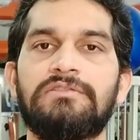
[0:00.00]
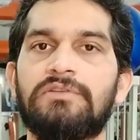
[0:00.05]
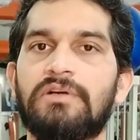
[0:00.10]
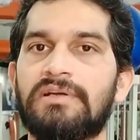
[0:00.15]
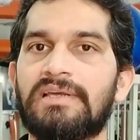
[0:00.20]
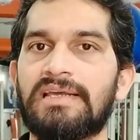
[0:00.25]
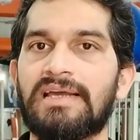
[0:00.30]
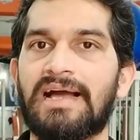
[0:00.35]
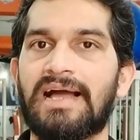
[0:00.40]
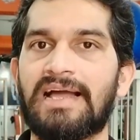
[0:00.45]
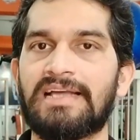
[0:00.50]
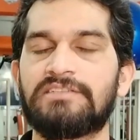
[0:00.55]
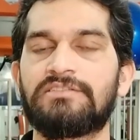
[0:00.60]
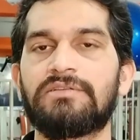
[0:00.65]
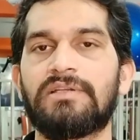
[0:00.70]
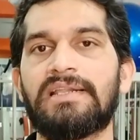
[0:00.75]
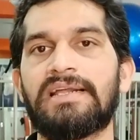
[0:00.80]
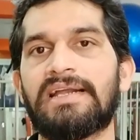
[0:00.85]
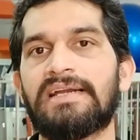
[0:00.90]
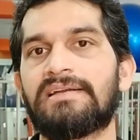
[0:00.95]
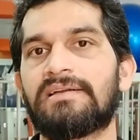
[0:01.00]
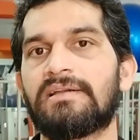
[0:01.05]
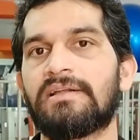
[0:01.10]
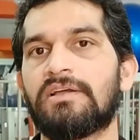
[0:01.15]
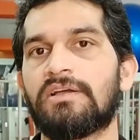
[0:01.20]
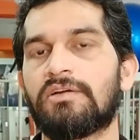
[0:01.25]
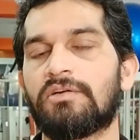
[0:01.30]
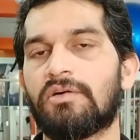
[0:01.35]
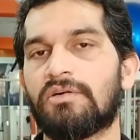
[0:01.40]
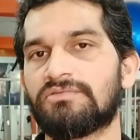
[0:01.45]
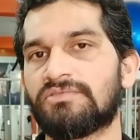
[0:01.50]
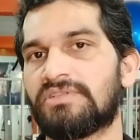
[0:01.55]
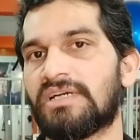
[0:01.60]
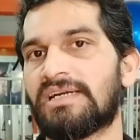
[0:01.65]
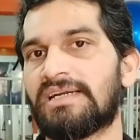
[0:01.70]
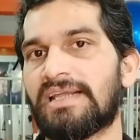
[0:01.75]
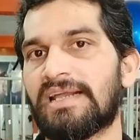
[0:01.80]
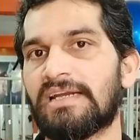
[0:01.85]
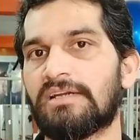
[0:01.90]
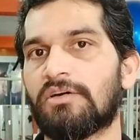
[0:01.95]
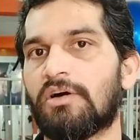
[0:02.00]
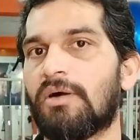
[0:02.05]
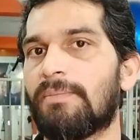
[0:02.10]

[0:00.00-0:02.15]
जो कि आइसोलेट कॉन्सनट्रेट